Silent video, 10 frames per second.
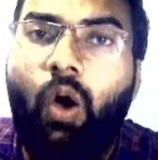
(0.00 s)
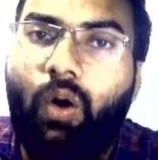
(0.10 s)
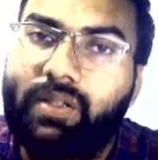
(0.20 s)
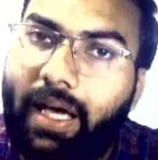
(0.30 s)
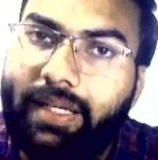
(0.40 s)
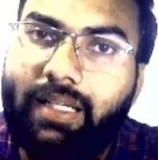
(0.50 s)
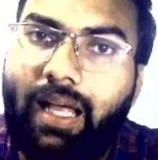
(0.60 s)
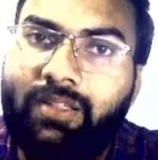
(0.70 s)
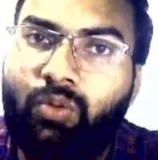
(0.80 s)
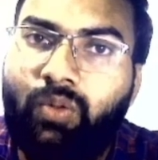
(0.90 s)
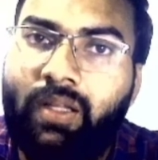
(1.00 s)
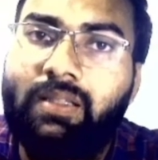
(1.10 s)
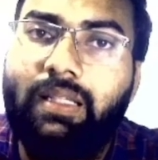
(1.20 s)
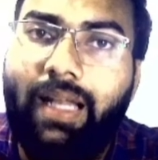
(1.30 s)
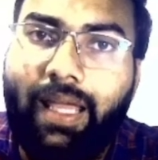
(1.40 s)
और सारी क्लासेस
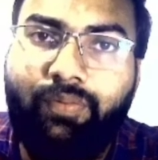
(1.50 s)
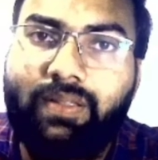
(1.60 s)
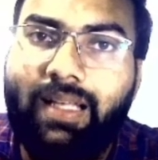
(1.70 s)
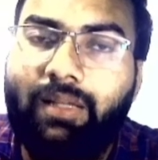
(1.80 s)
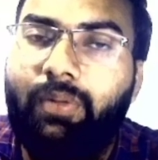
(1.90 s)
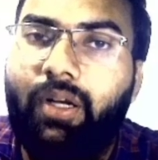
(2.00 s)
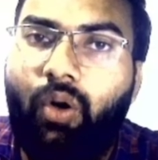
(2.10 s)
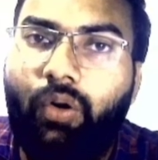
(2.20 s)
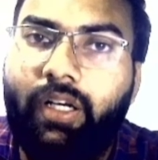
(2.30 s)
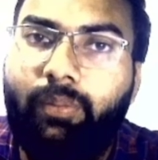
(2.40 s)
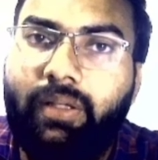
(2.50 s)
स्टूडेंट्स लाइव के साथ में रिकॉर्डेड